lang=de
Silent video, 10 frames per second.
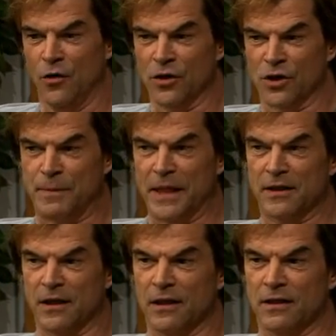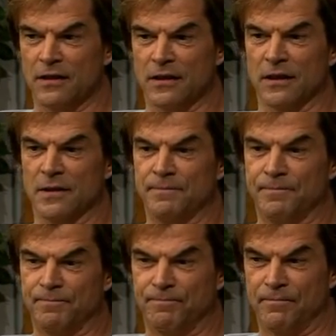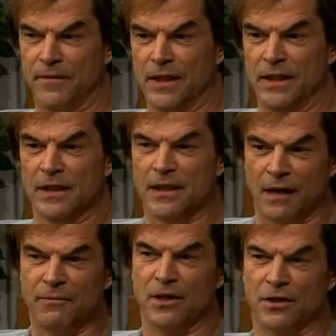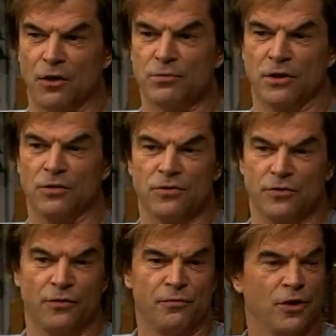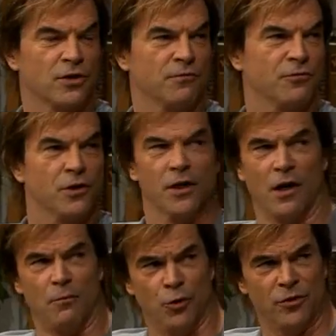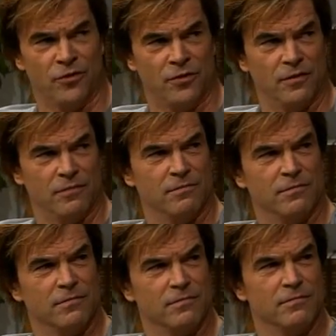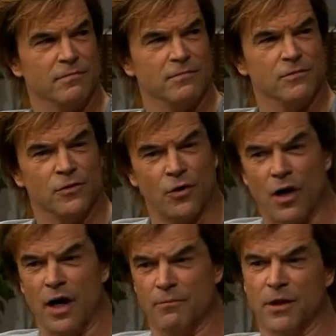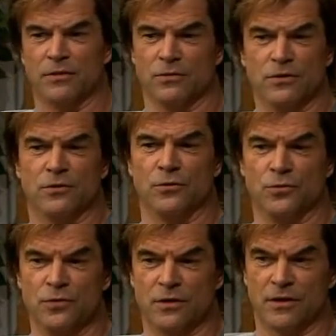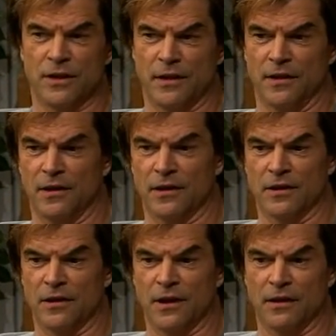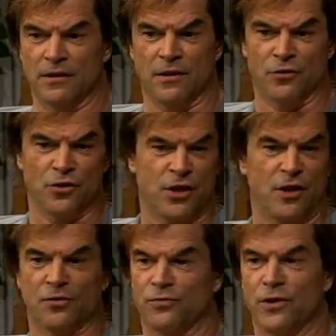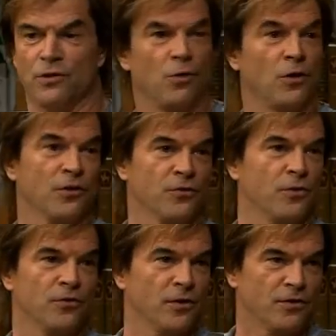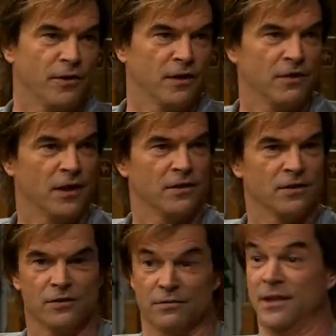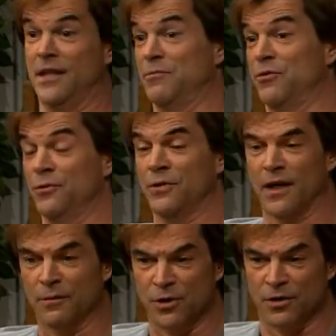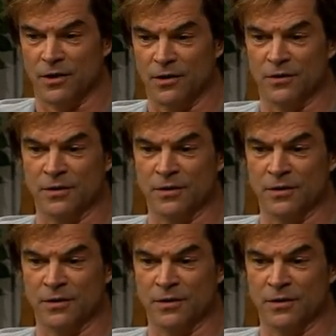Und später ähm, kam dann, glaube ich, auch unsere Freundschaft zu den Ramones noch einmal uns zugute, denn äh, die hatten da so einen Status wie die Rolling Stones sonst weltweit. Also sie waren mhm. absolute Halbgötter.